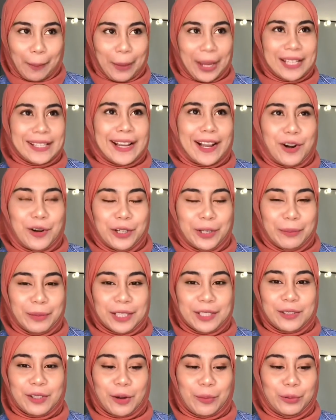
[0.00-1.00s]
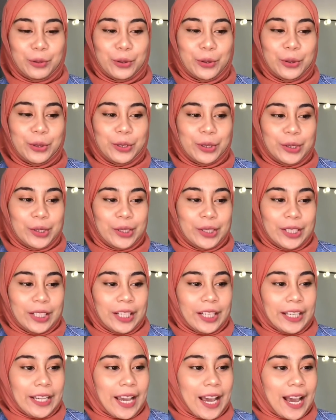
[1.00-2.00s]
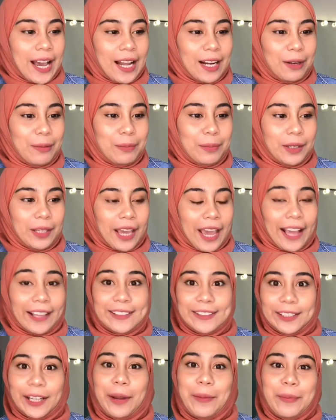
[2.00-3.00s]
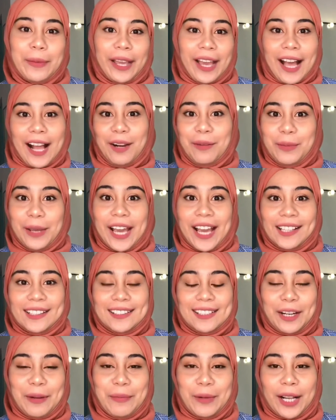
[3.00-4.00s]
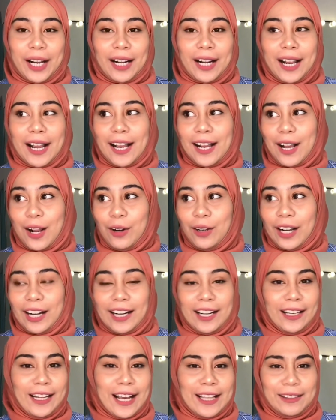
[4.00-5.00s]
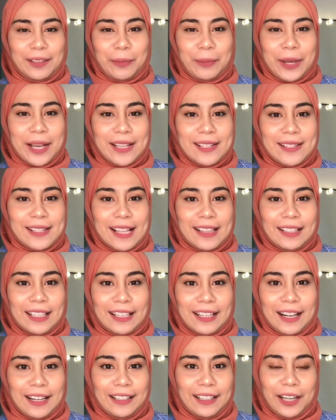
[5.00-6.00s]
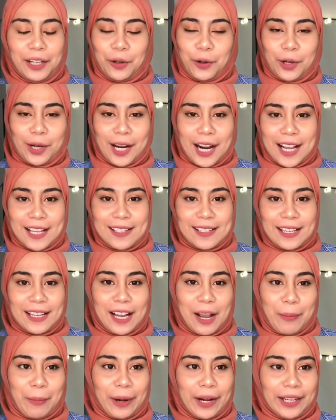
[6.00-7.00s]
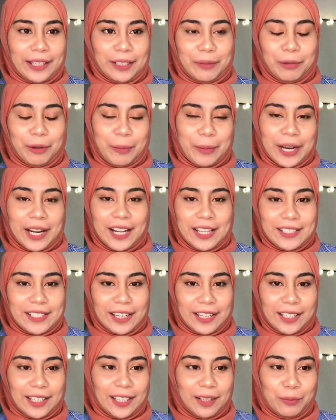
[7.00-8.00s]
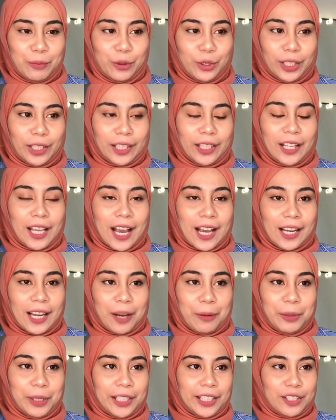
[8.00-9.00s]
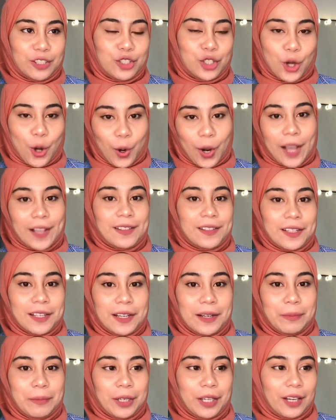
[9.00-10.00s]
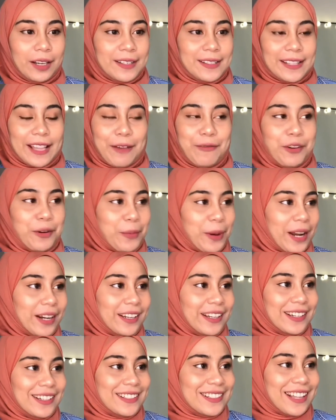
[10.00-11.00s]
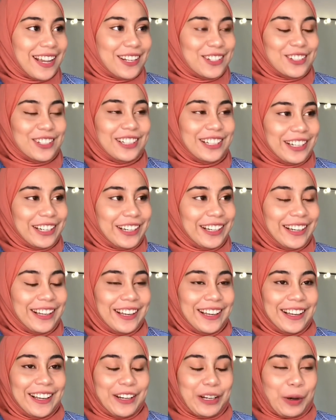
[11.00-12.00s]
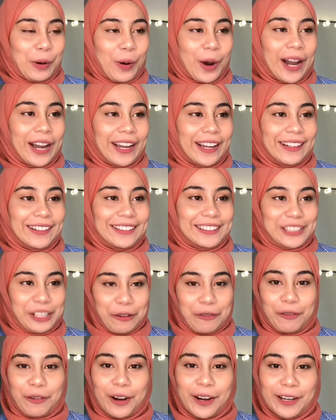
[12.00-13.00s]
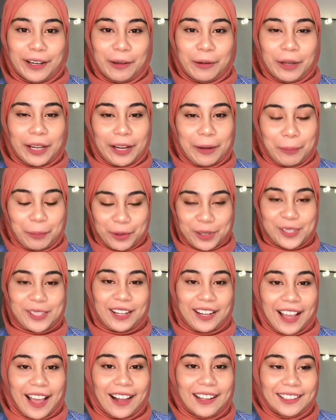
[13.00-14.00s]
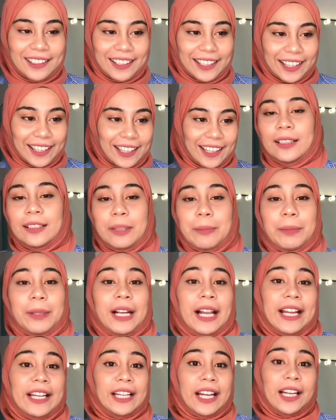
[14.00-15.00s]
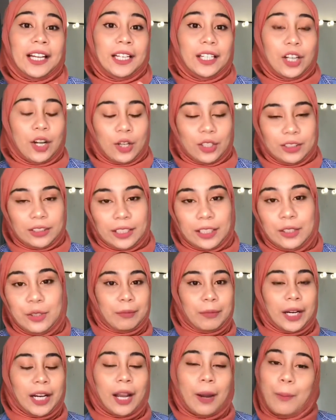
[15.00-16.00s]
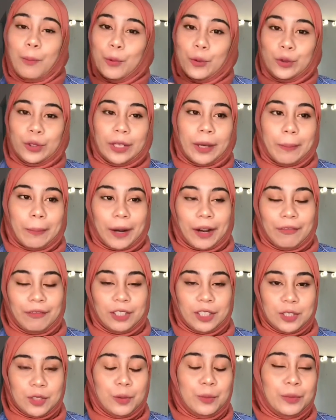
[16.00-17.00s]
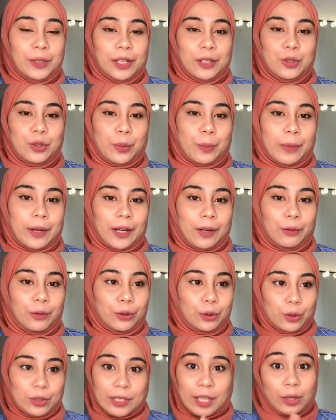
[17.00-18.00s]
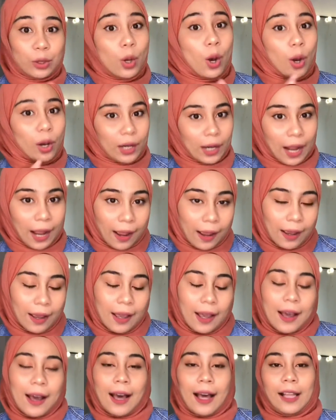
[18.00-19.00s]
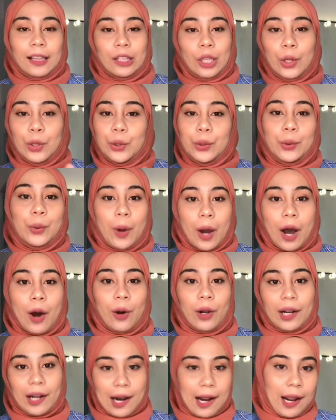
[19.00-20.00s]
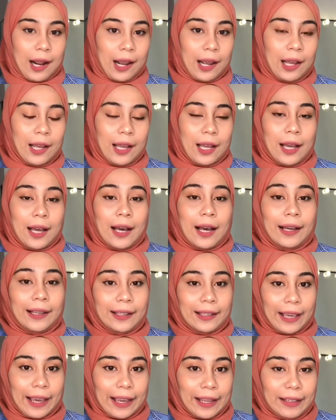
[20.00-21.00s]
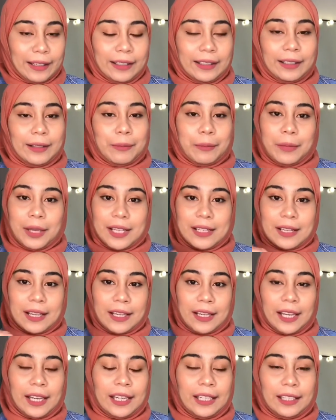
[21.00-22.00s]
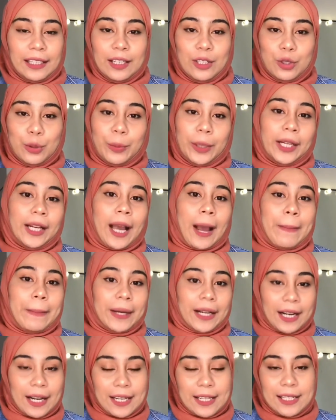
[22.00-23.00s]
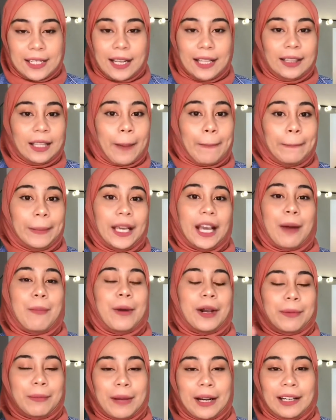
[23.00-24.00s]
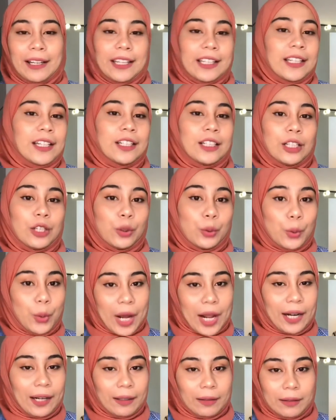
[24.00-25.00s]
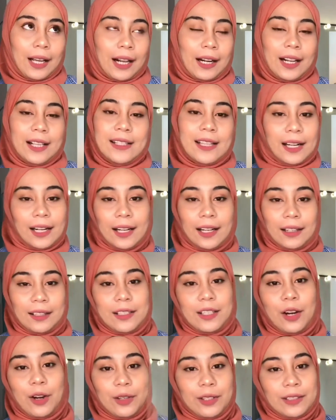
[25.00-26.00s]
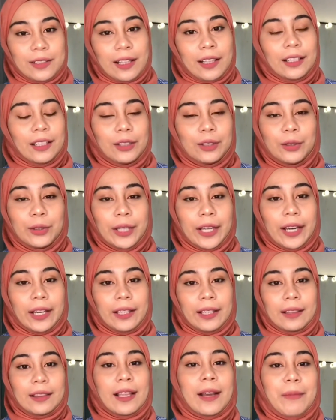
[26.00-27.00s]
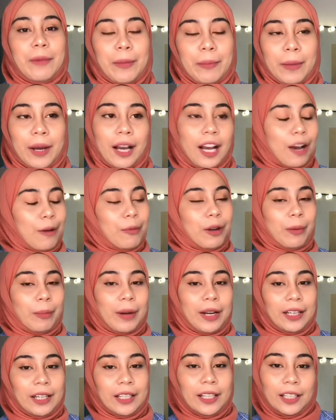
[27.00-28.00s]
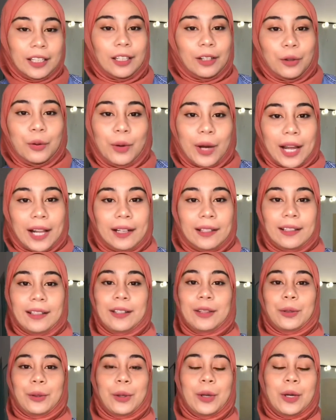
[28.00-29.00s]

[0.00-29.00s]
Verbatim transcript: biasanya kalau di mixed dorm tuh ya lebih ekstrim ya, lebih ekstrim karena kalau kalian nggak terbiasa tinggal dengan orang asing, apalagi berbeda gender, mungkin ini agak bikin shock aja because everybody is actually quite different in, in personality. Tipe lain yang ada di hostel, mereka punya private room yang cuma untuk satu orang atau dua orang. Again, biasanya ini cuma kamar aja, tapi kamar mandinya di luar. Karena cara kerja hostel itu ya kita memang kamar mandinya di luar gitu